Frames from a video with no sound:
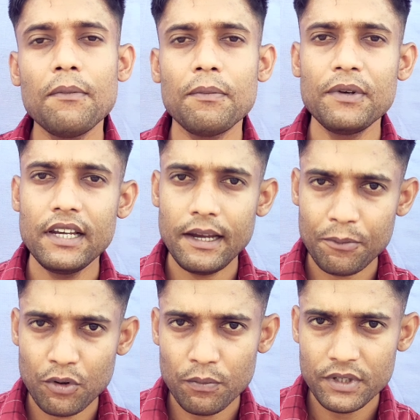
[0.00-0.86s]
आप अपने
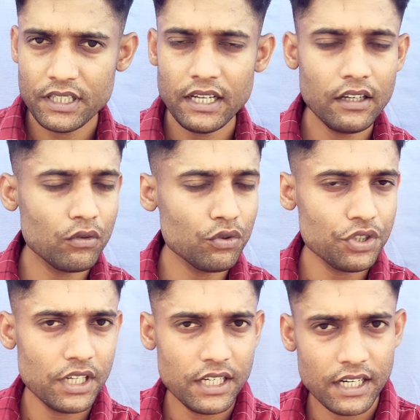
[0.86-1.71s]
लैपटॉप में जाएंगे
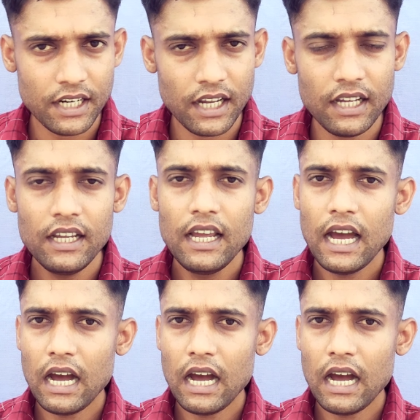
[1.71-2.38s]
कुछ नहीं करना है